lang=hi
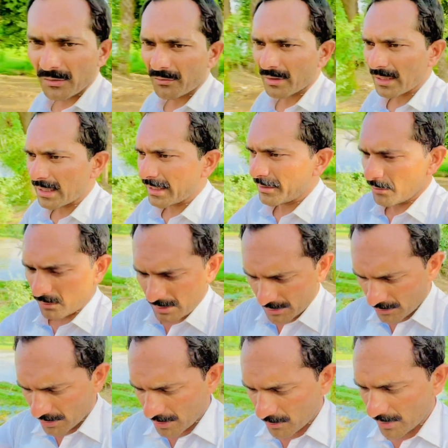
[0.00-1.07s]
वला इडो ये
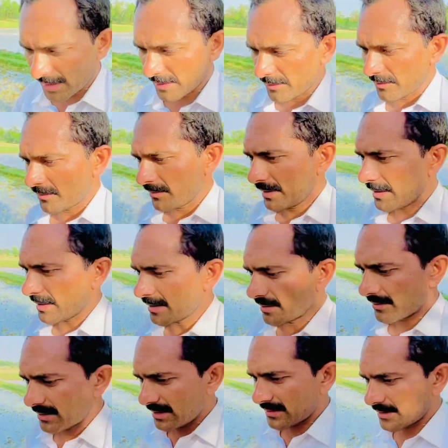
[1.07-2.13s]
तुसे को एक बिया
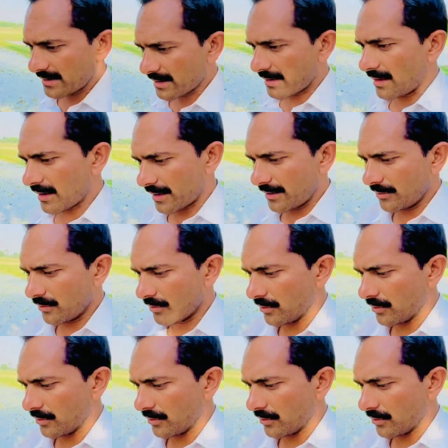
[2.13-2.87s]
चीज़ दिखा के